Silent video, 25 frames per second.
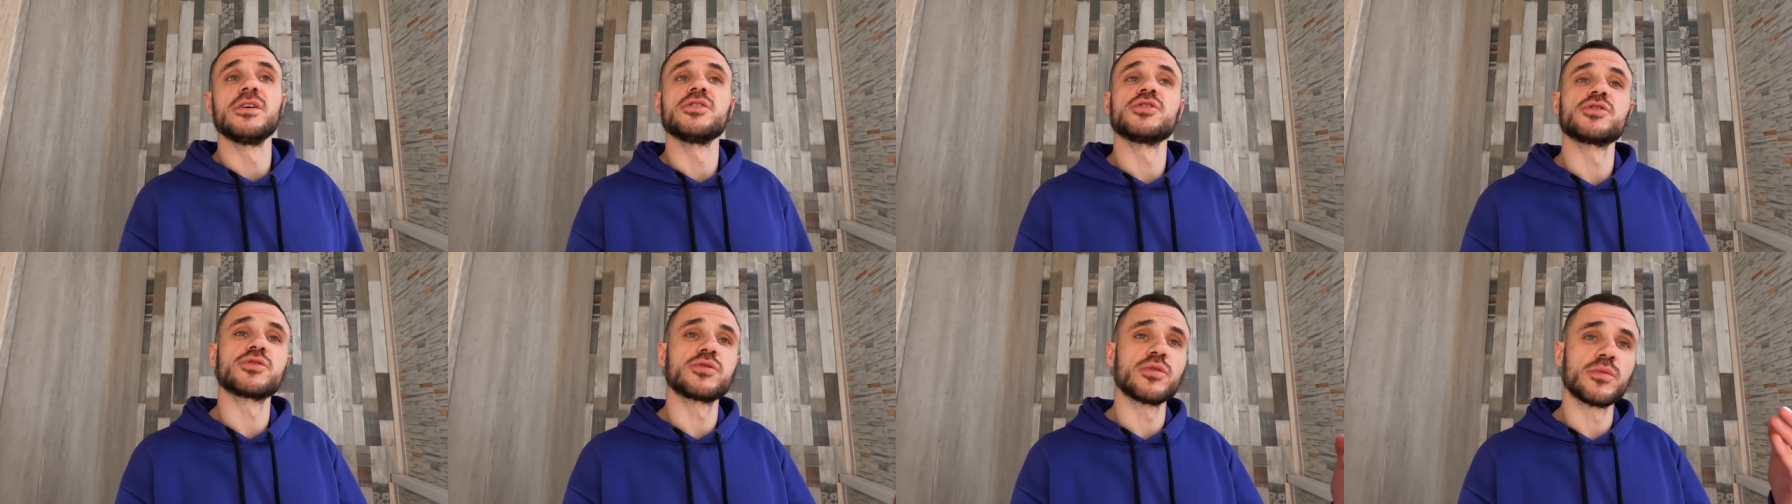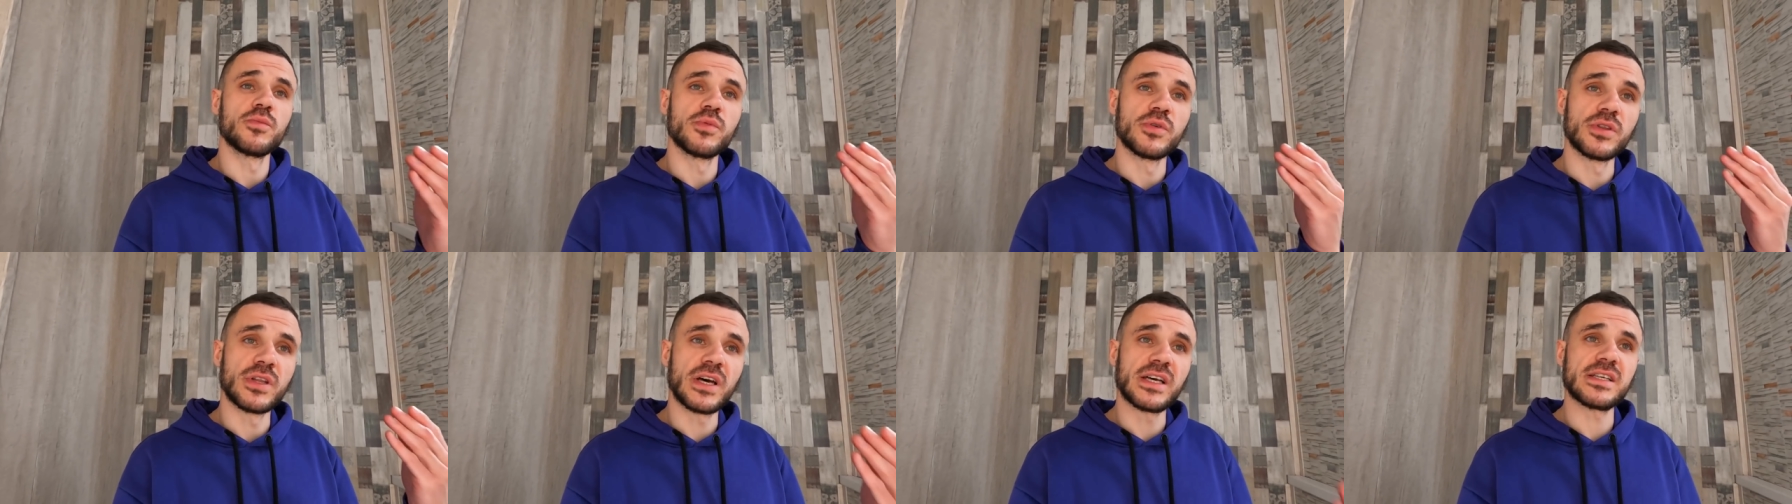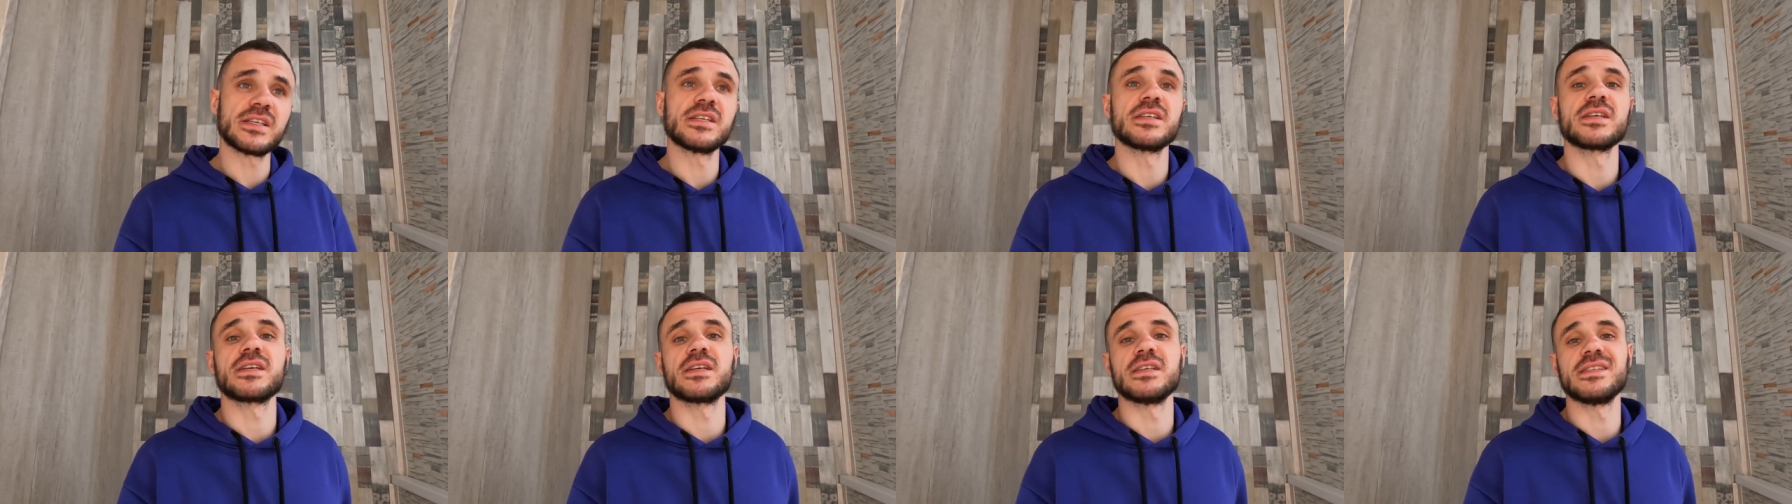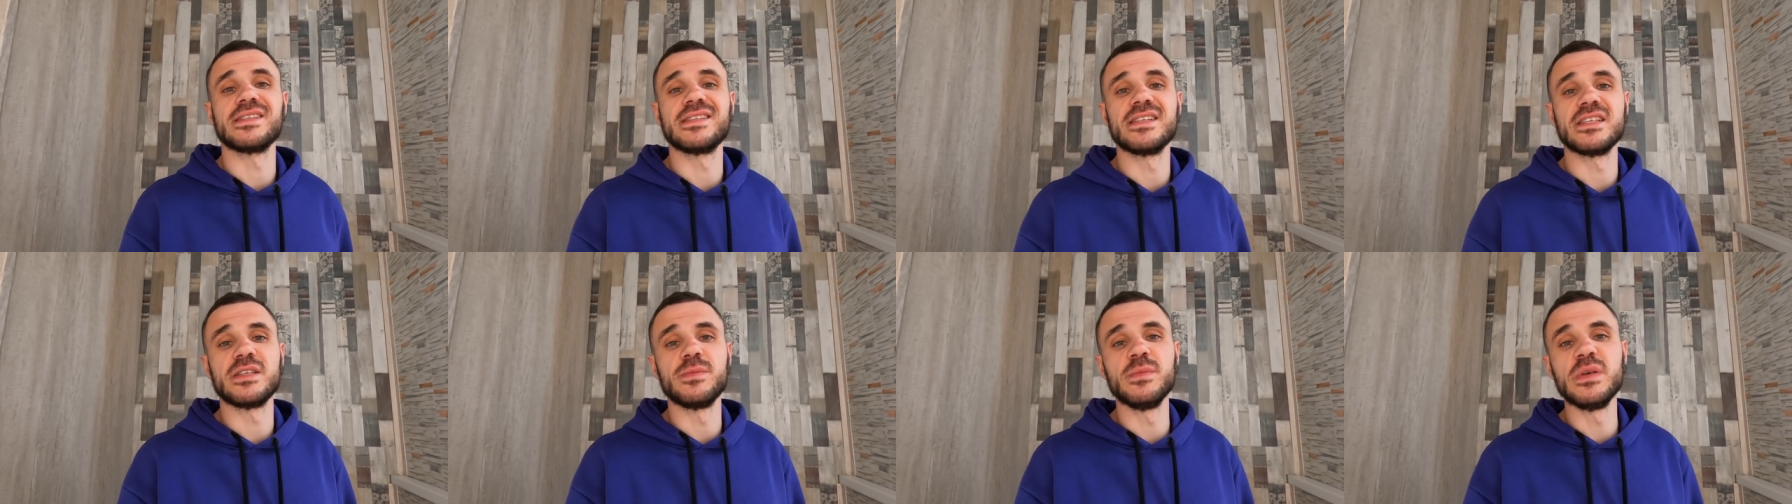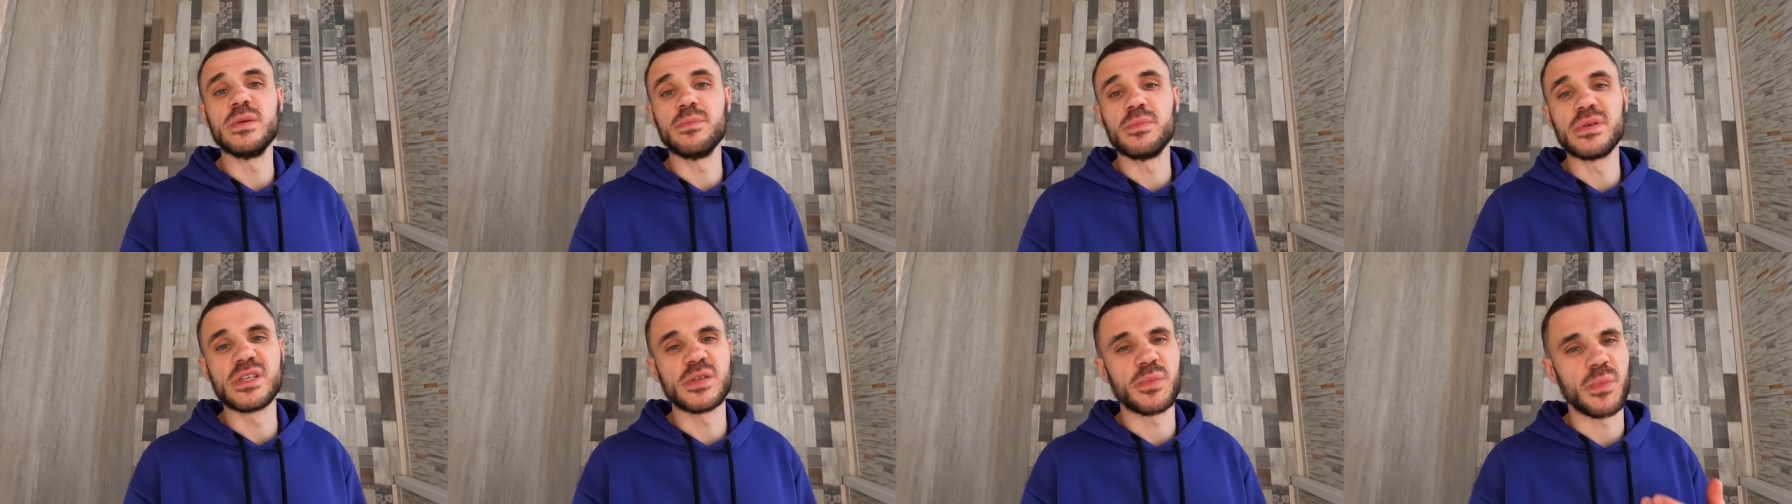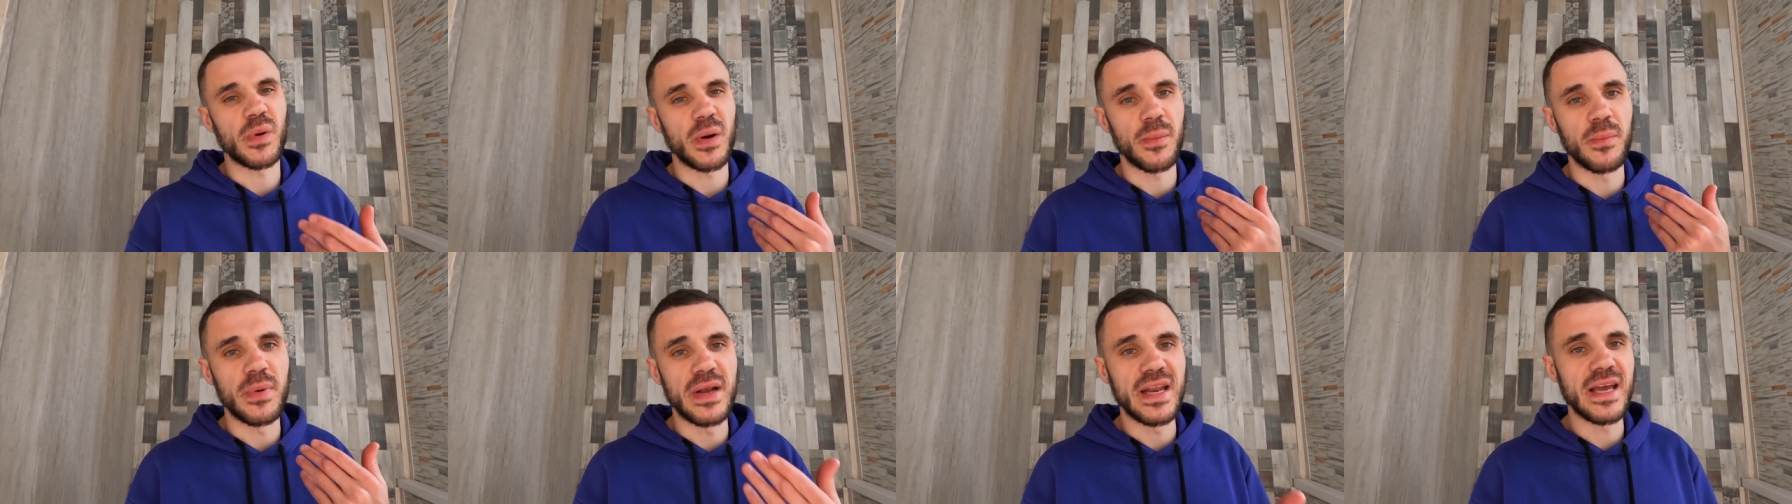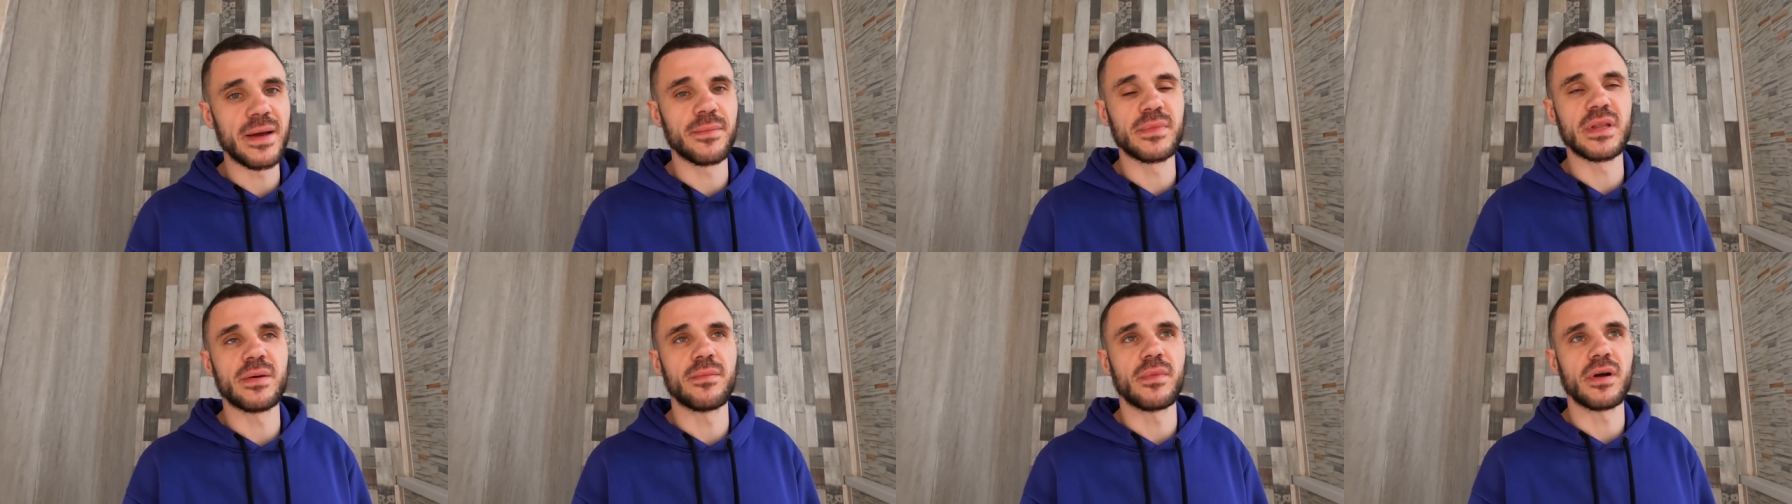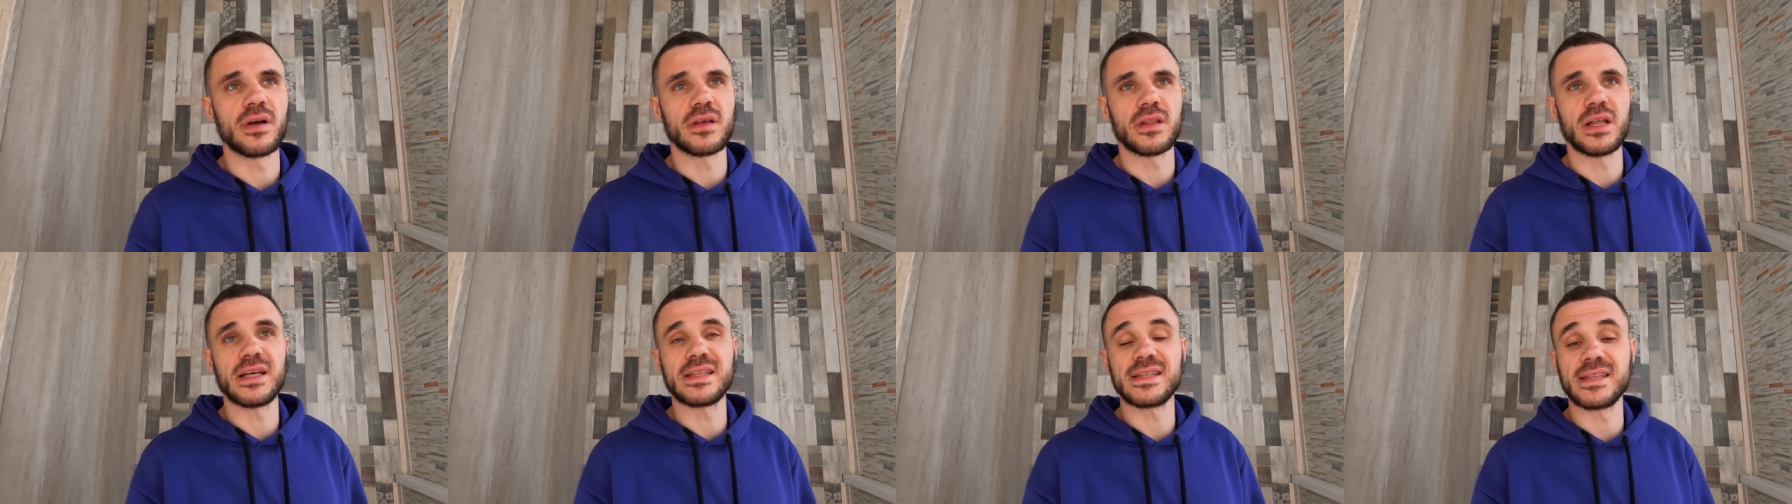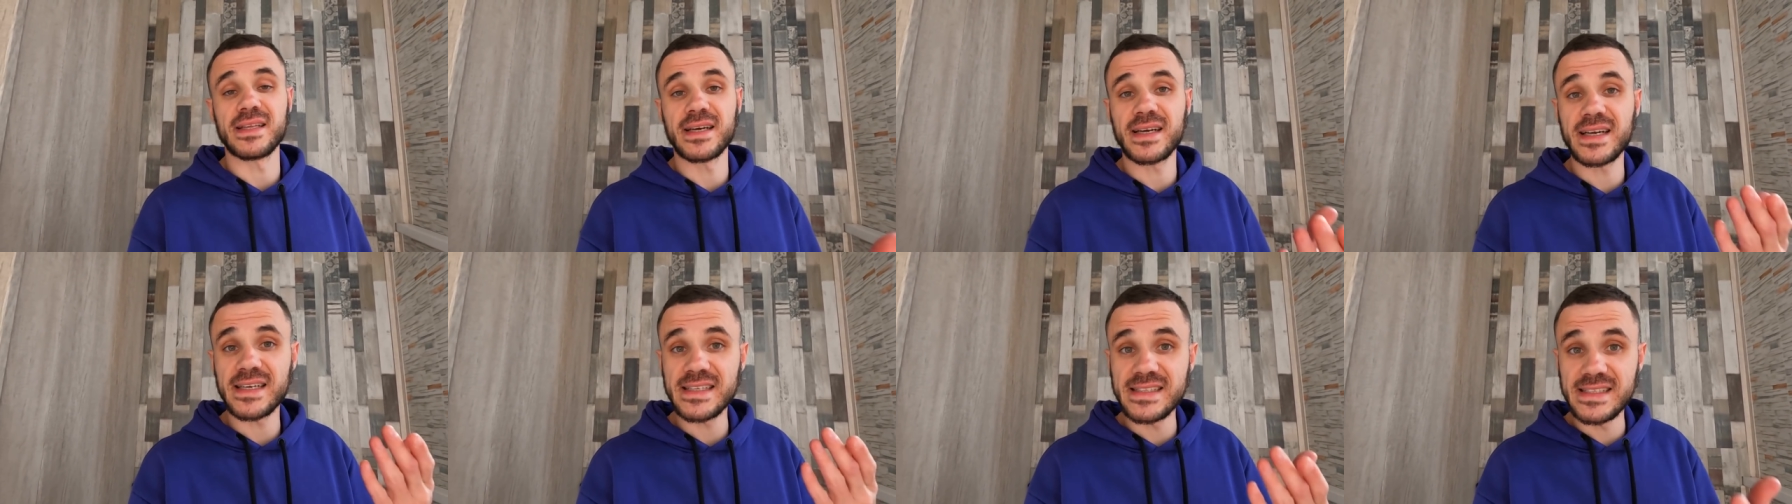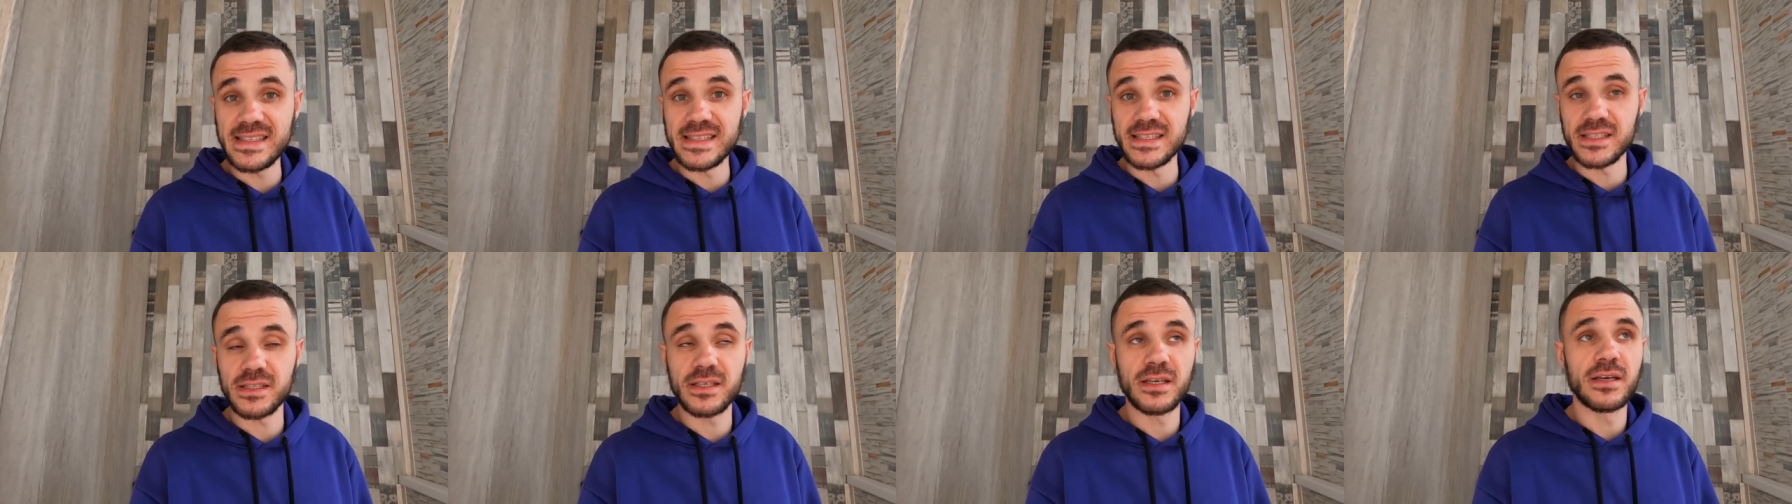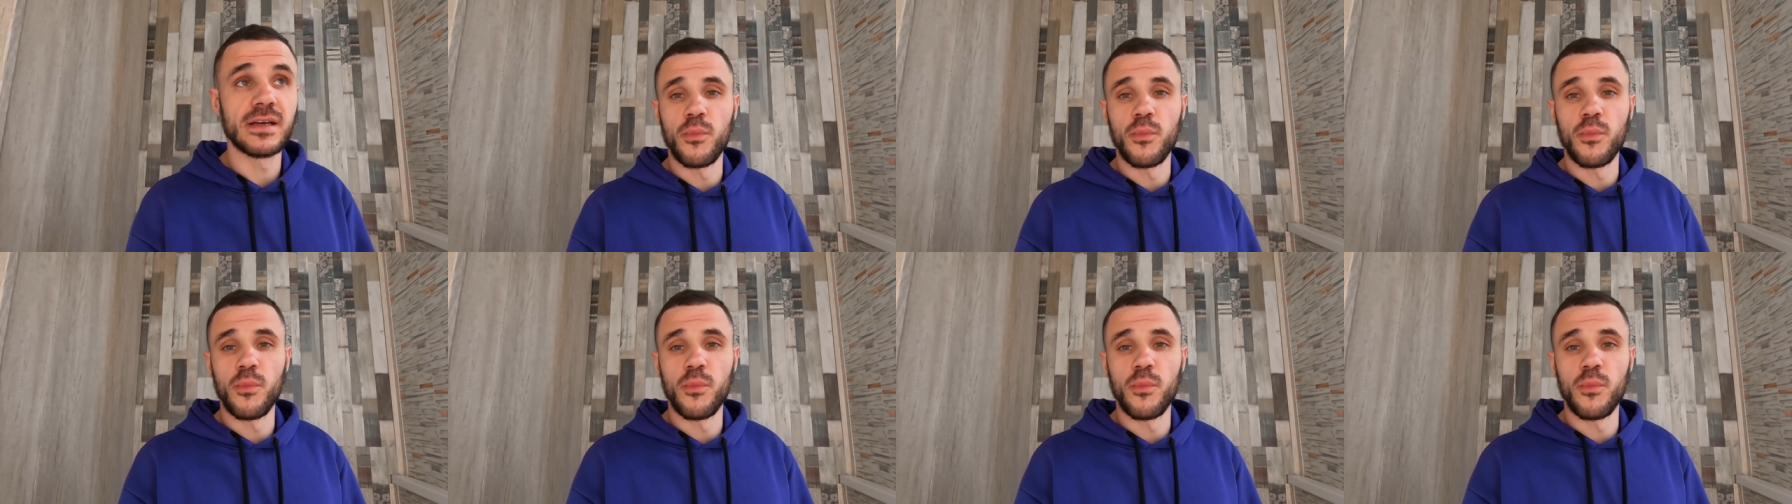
чтобы Настенька с детьми беспроблемно могла доходить.